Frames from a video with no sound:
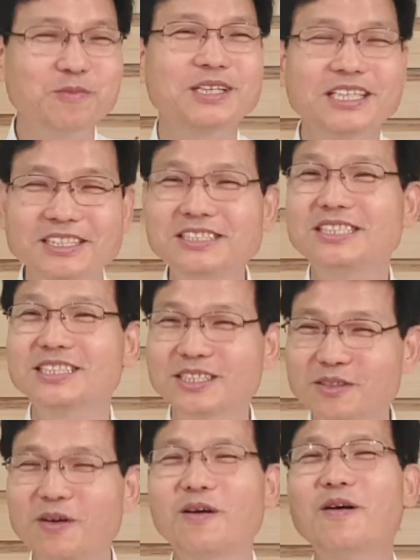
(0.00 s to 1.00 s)
뭐 이런
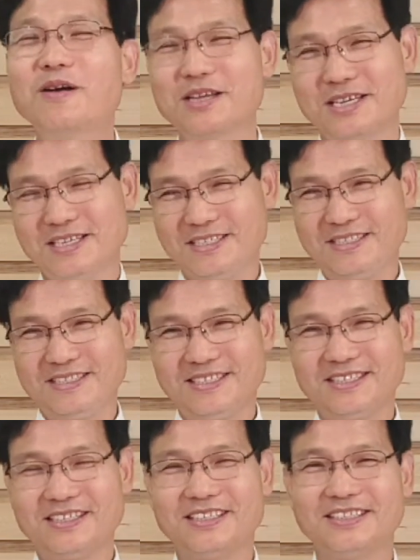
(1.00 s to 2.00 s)
식으로
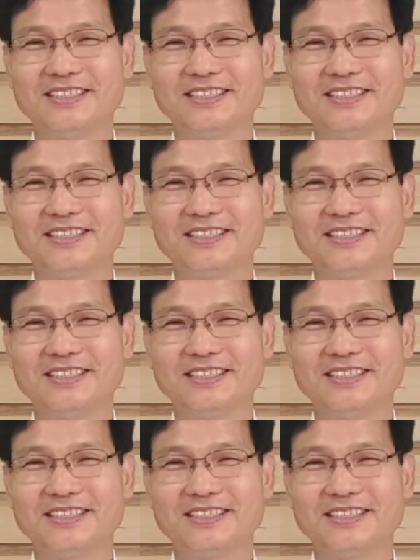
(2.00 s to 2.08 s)
예,